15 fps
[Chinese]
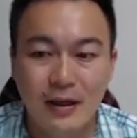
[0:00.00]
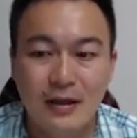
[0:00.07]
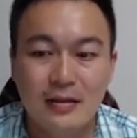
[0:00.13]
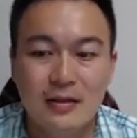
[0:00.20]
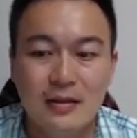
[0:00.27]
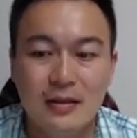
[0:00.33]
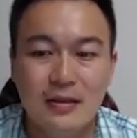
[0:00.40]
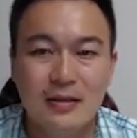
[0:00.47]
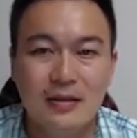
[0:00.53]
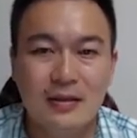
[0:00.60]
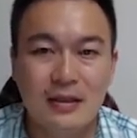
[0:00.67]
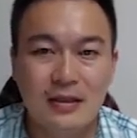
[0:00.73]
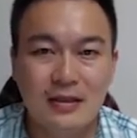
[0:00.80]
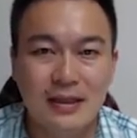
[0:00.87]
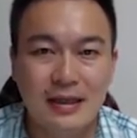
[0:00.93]
这件事
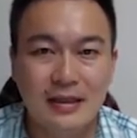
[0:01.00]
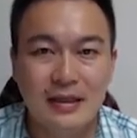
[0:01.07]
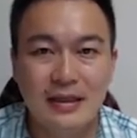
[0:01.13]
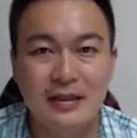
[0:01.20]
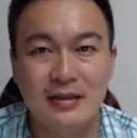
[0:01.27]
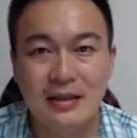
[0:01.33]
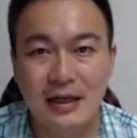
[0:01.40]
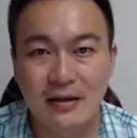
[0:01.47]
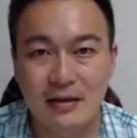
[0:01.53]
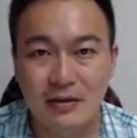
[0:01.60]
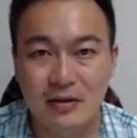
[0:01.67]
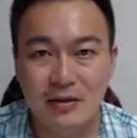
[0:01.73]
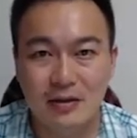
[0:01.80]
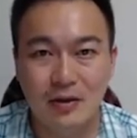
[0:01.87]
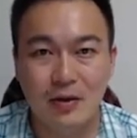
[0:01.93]
情在第二章的
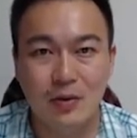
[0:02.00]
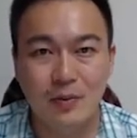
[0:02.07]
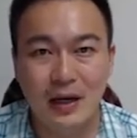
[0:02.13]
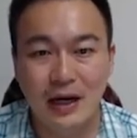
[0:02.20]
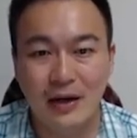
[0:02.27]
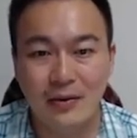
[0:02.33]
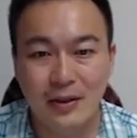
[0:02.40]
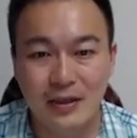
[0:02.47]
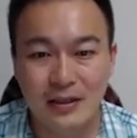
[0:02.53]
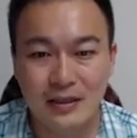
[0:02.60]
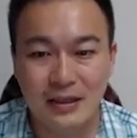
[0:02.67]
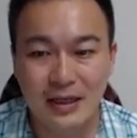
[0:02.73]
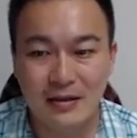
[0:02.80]
时候我们还会更详